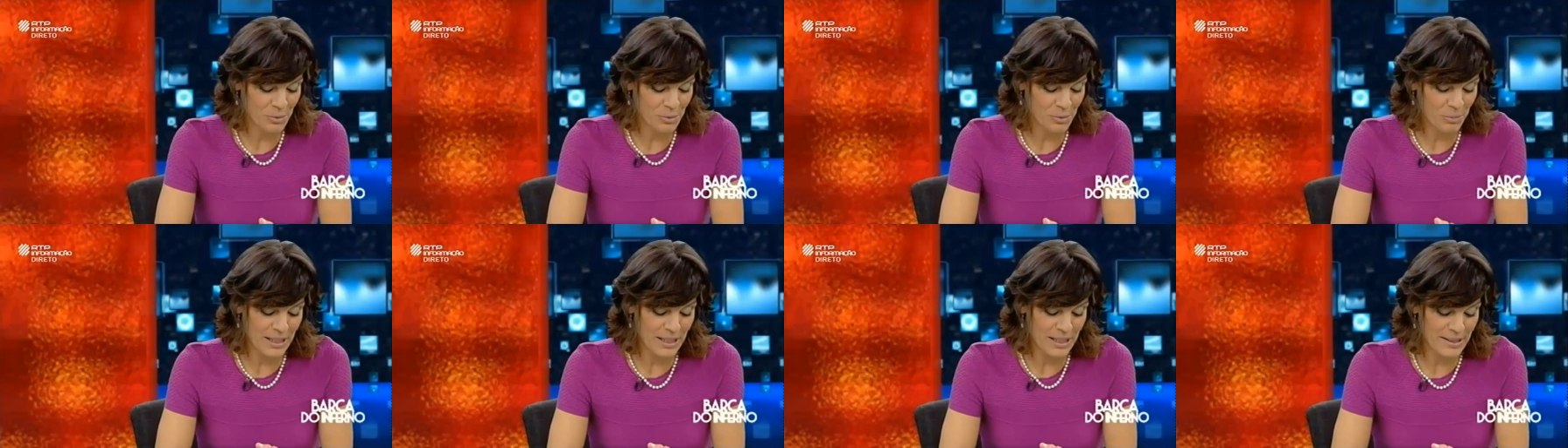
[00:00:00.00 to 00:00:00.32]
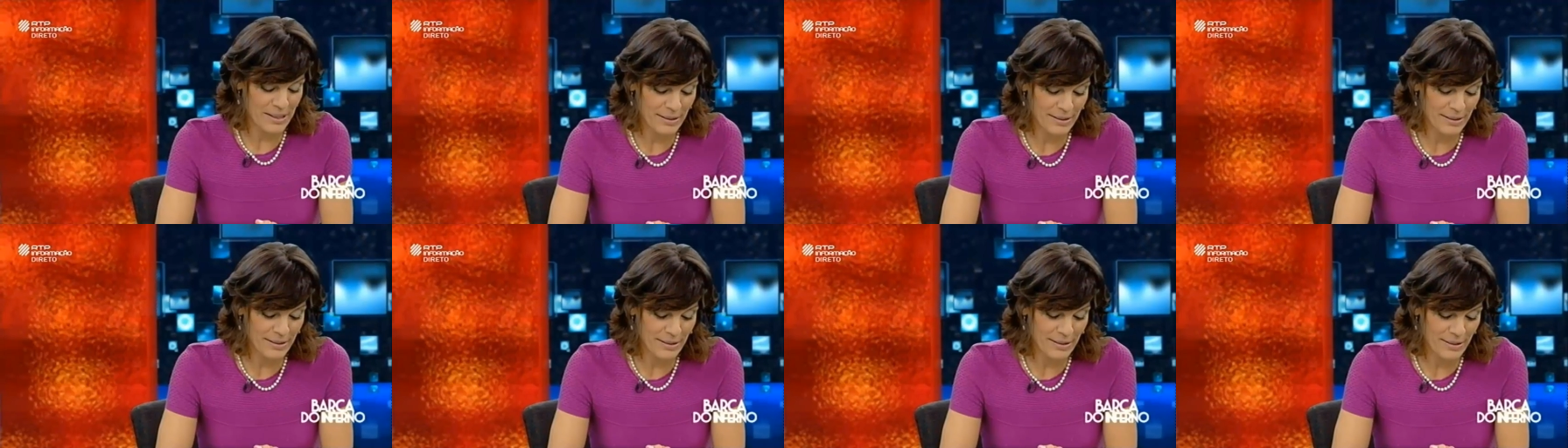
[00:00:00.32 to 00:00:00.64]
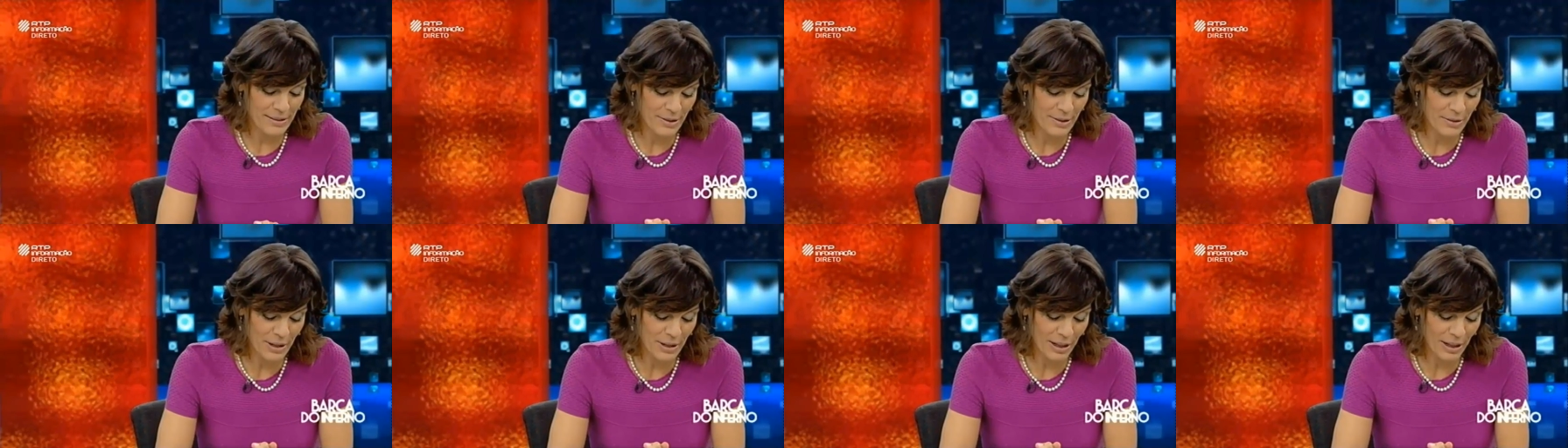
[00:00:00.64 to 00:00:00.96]
Transparência
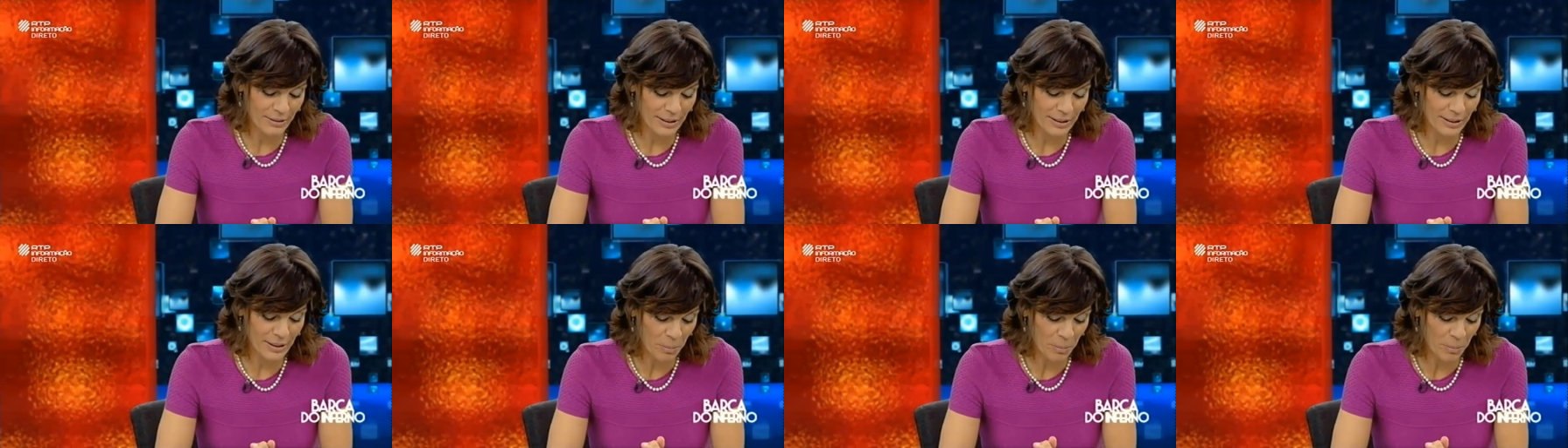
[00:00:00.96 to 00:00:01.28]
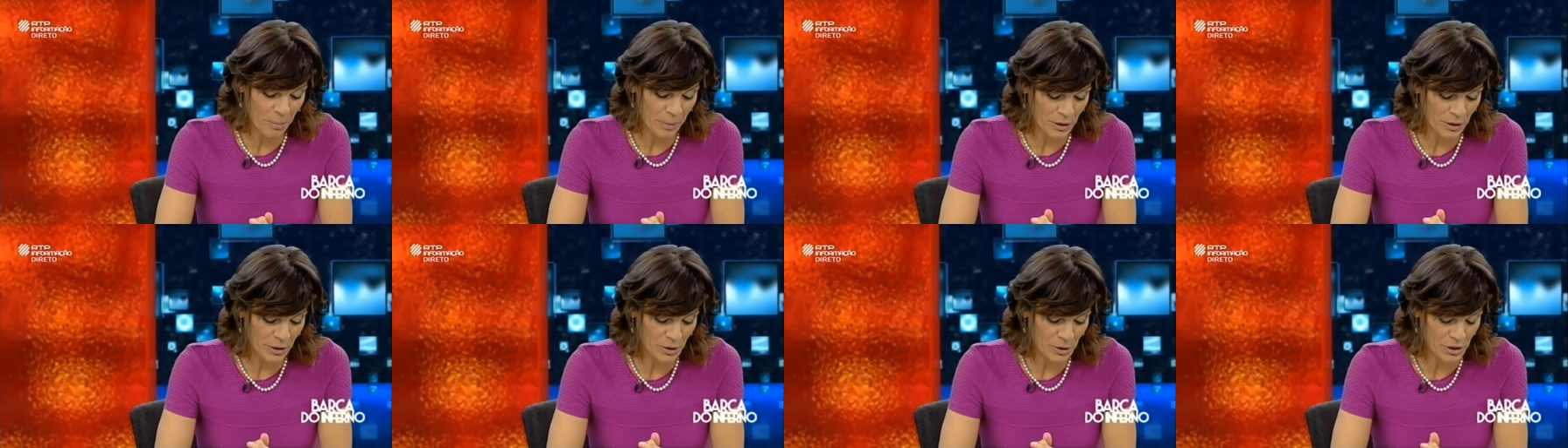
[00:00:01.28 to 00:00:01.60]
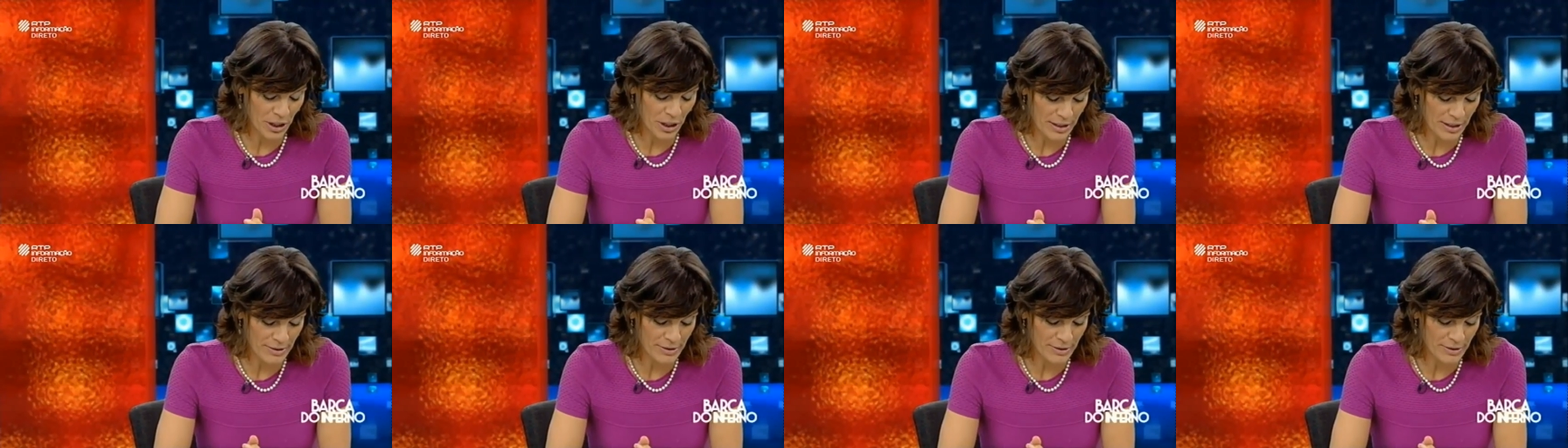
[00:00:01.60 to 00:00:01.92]
Internacional que acompanha os
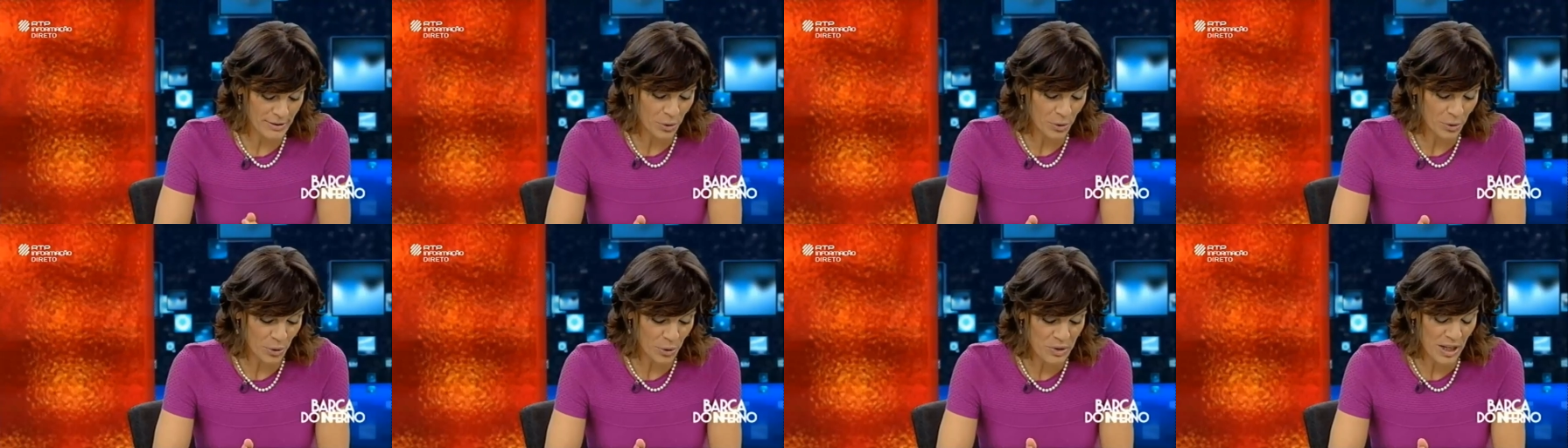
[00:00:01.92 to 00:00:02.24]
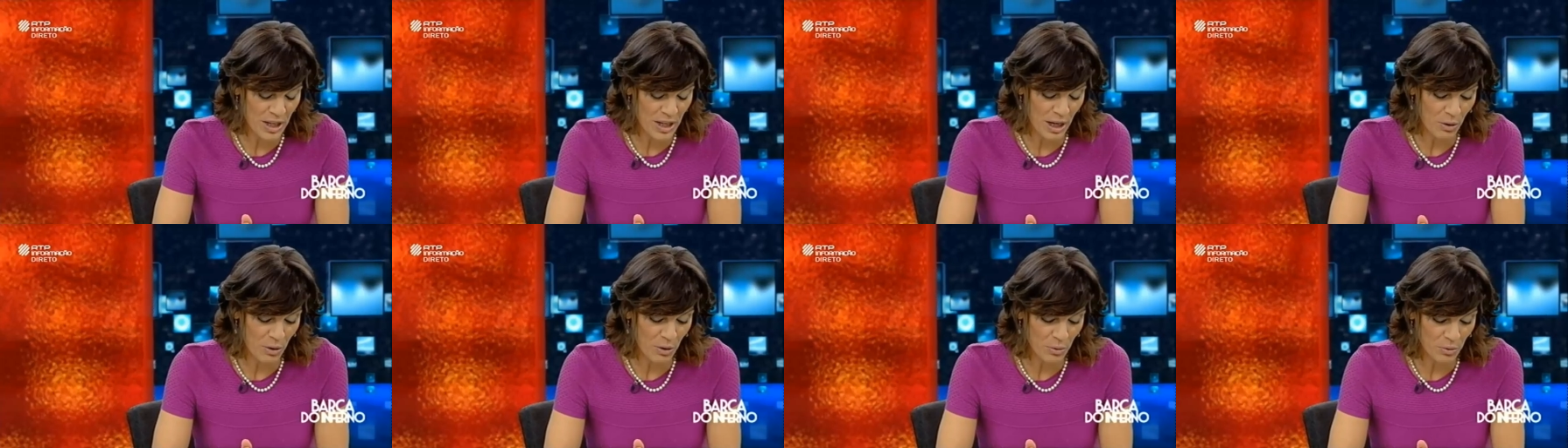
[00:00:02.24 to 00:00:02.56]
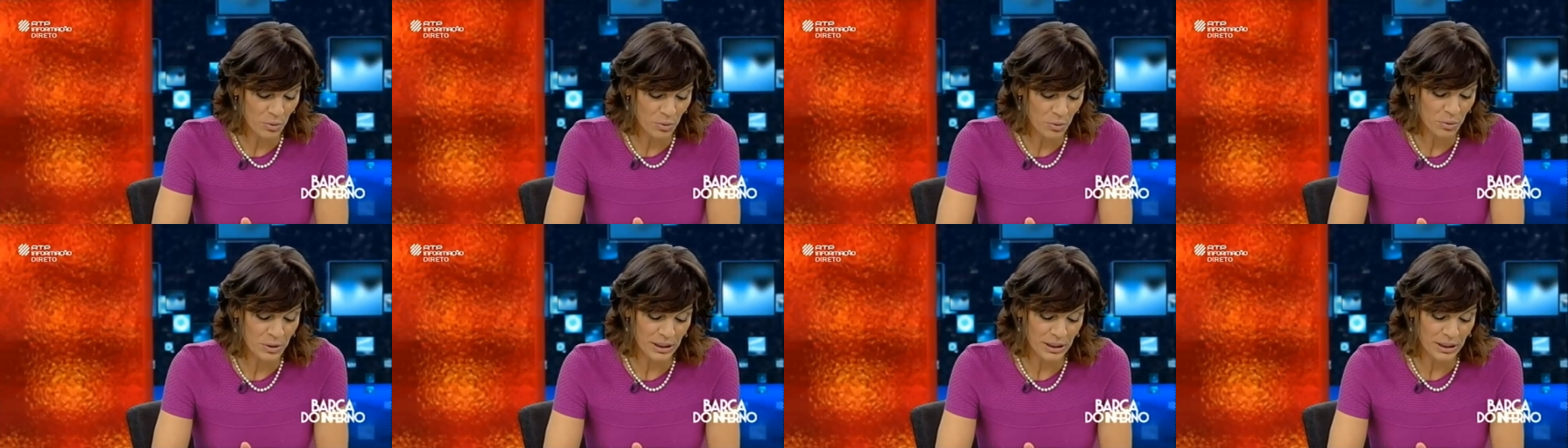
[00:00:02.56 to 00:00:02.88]
casos de
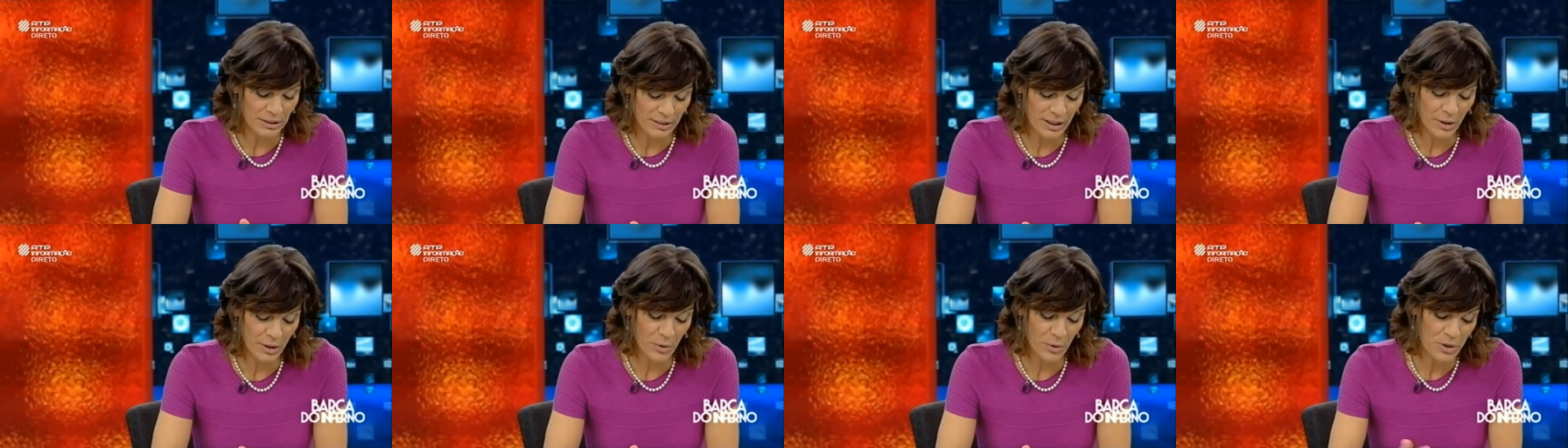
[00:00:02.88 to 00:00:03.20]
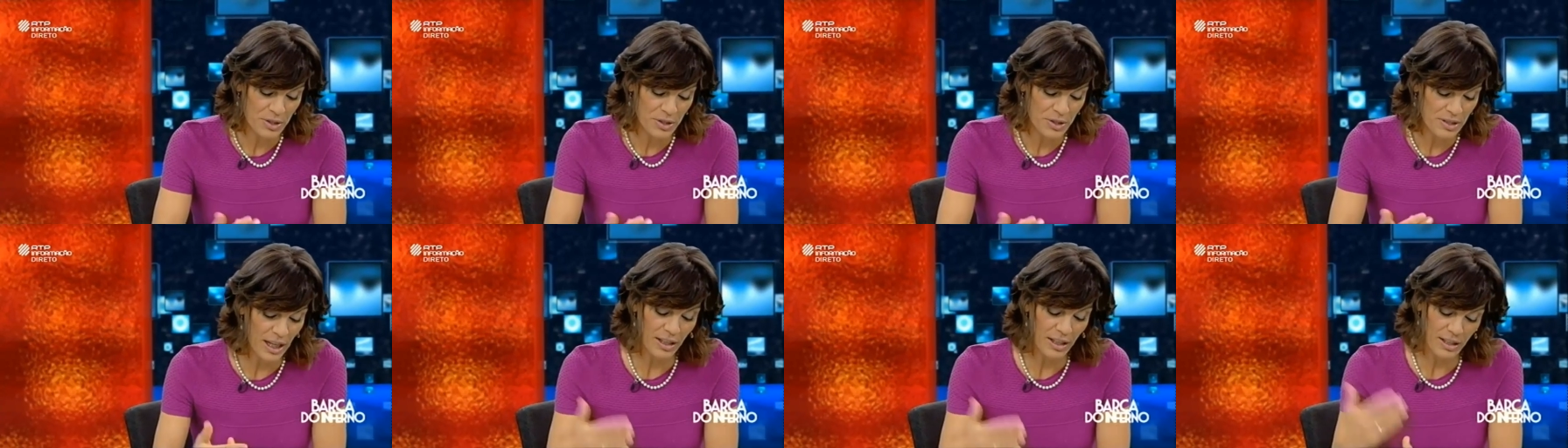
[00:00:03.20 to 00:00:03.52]
corrupção, o que ele aconselha,